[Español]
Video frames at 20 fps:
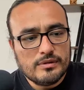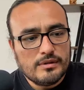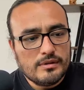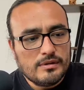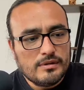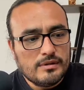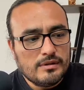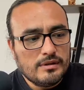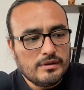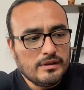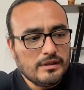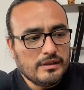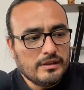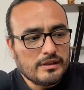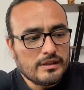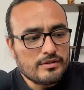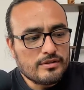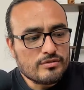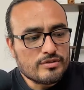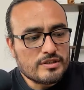y que
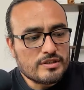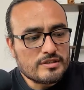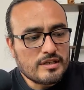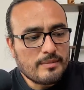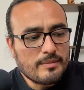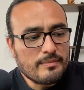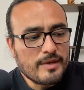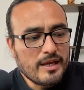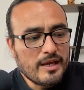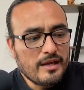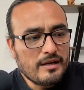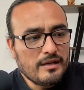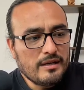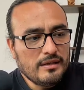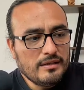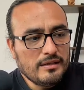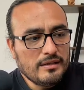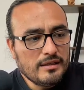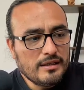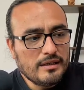ellos están bien
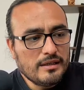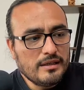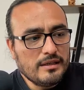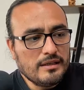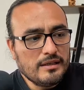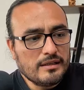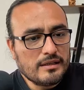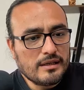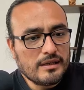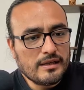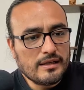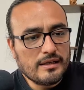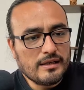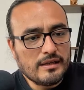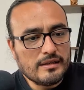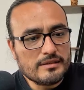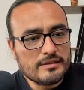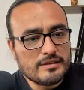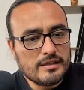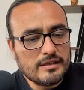y
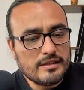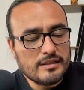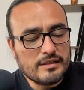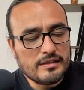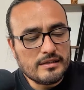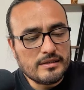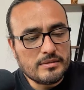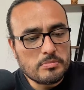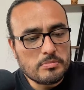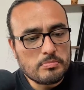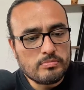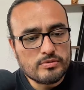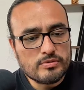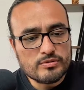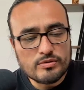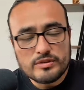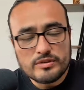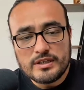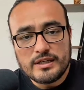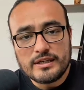que eh, pues no
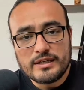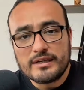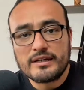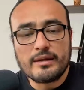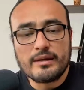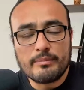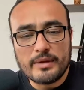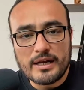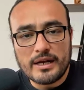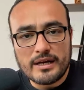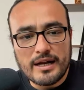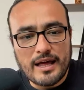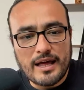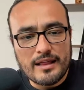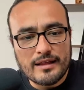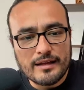tienen que cambiar nada,